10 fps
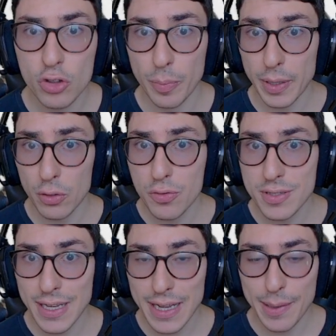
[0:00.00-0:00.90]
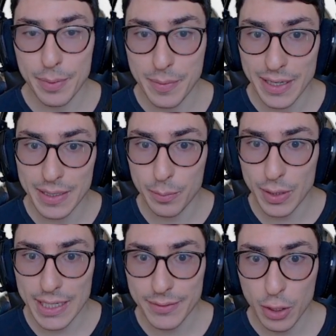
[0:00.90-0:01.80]
só para constar, a primeira
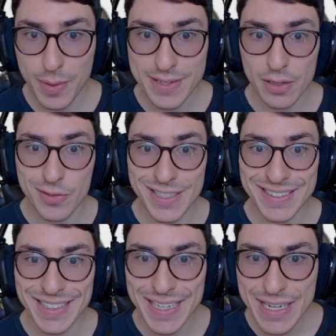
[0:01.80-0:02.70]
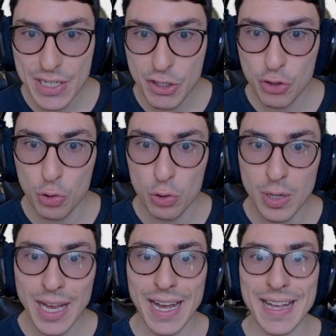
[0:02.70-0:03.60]
temporada vai começar no dia 3 de julho
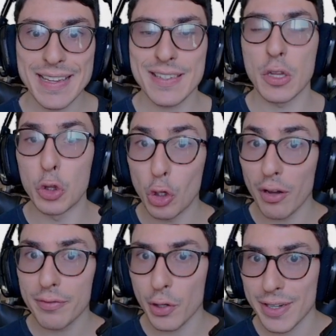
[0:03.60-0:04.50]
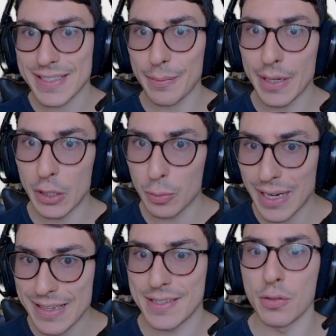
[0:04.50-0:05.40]
às 9 horas da manhã no
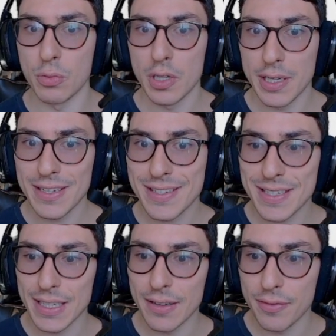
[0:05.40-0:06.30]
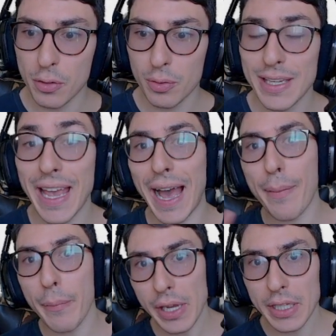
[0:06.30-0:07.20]
Brasil. Isso significa o quê?
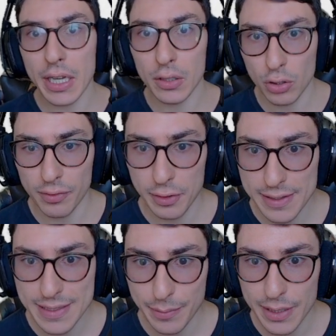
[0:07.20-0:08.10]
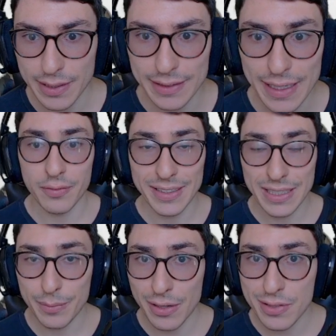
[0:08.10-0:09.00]
Amanhã, 9 horas da manhã, tá? E vai
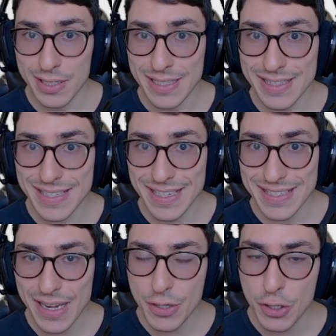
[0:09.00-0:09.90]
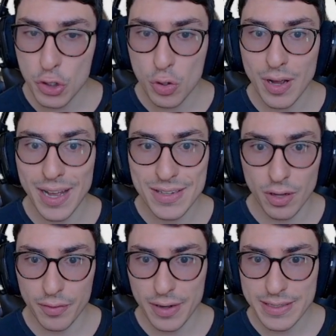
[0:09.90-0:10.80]
terminar no dia 17 de julho, às
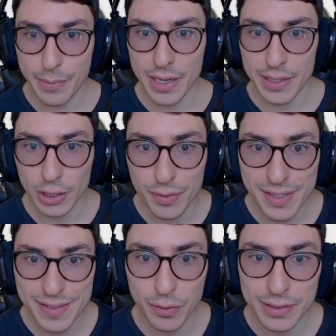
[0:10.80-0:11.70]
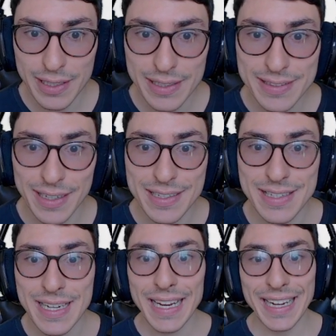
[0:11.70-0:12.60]
9 horas da manhã. Então vocês vão ter cerca
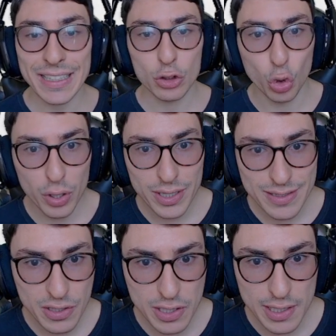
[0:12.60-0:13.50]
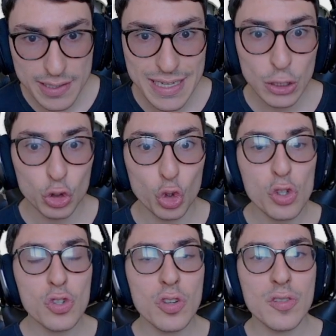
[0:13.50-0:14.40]
de 14 dias
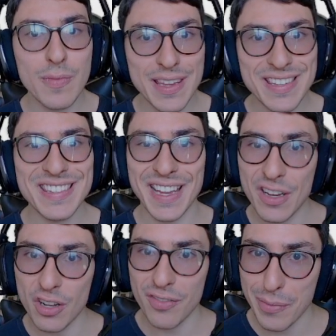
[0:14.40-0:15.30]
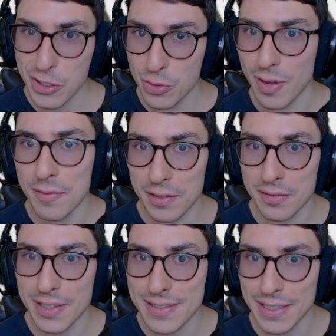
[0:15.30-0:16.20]
Todos os meses tem novamente um
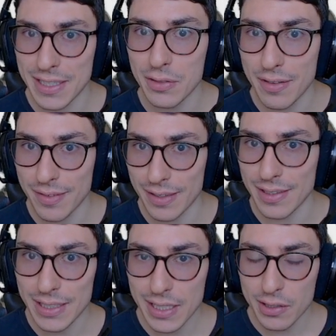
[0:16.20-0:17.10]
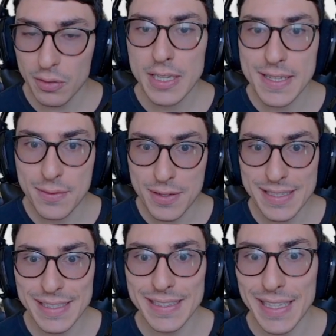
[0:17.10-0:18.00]
evento desse aqui do Defend the Kingdom. Se você
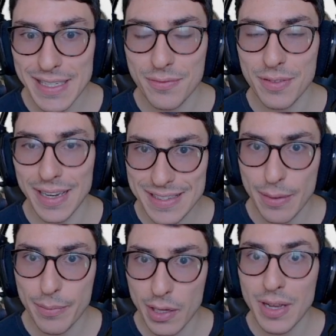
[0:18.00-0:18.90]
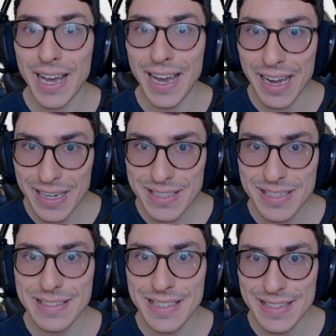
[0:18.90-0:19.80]
tem interesse em ficar sabendo
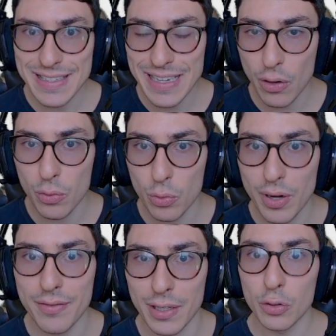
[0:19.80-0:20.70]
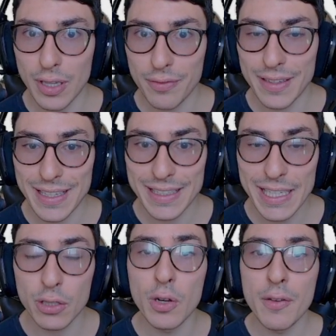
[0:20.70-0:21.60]
antes de iniciar o evento do Defend the
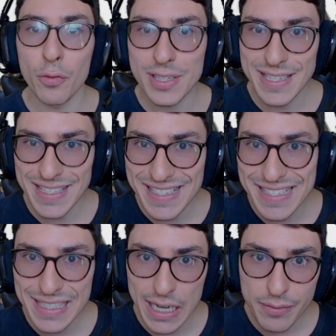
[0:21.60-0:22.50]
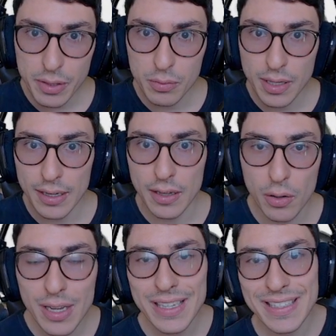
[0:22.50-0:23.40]
Kingdom, você se inscreve aqui no
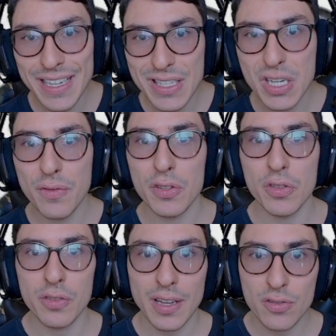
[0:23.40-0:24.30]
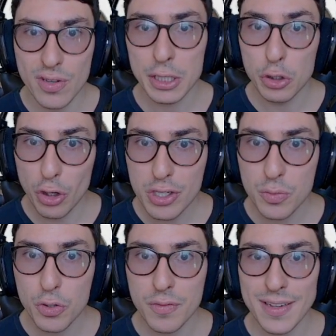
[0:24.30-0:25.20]
canal e ativa as notificações que nós do
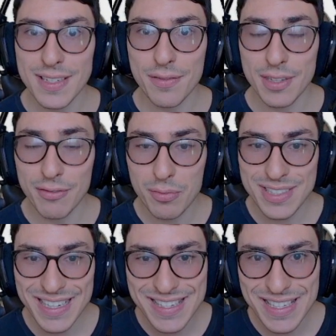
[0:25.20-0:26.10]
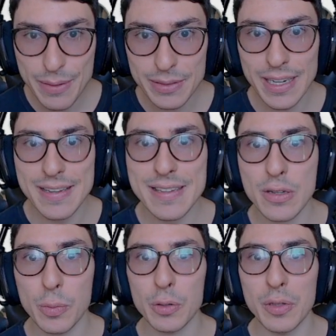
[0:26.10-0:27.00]
Multiverso NFT vamos estar sempre trazendo
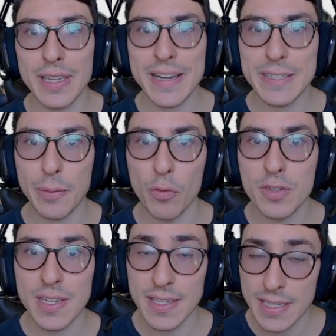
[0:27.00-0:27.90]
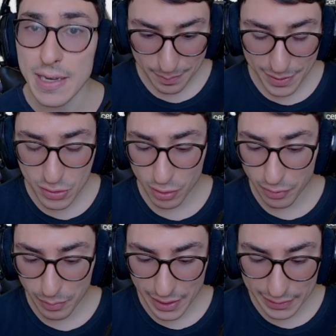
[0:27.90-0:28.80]
essa oportunidade aqui para vocês aqui. Pessoal,
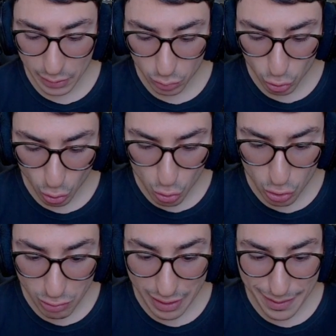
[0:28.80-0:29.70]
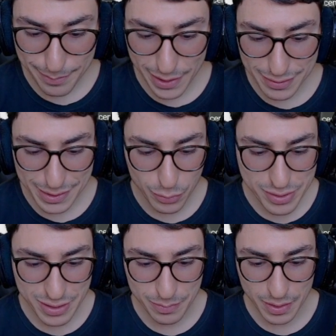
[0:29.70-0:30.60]
vamos lá então, tô com o jogo aberto aqui
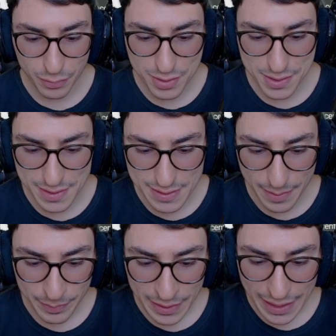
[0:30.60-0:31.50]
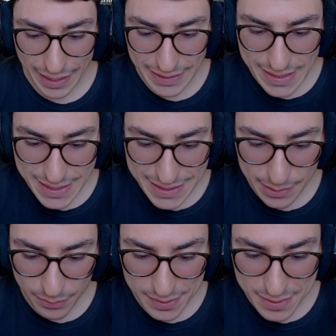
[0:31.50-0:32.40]
mostrando para vocês, tá? Aqui em
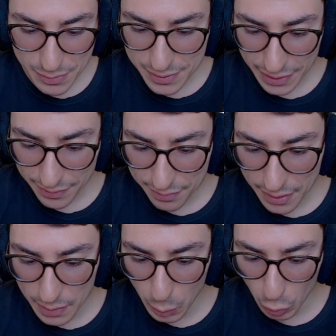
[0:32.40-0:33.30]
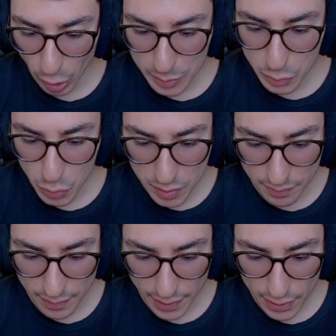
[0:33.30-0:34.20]
cima vocês conseguem ver ali meu nome
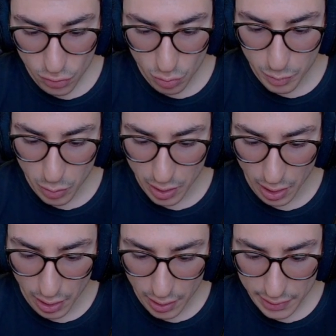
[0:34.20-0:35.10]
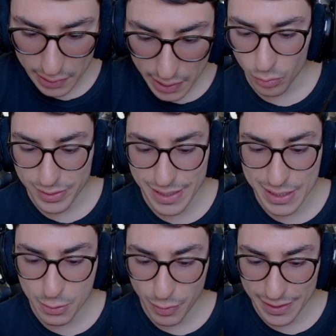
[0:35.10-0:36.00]
Multiverso, meu ranking,
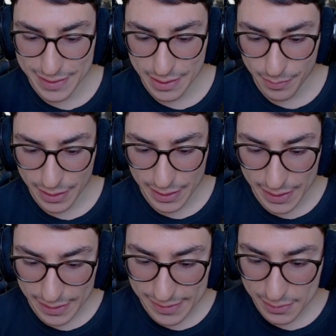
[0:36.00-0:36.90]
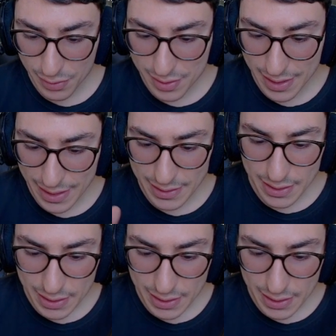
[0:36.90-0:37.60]
quantidade de moedas amarelas e quantidade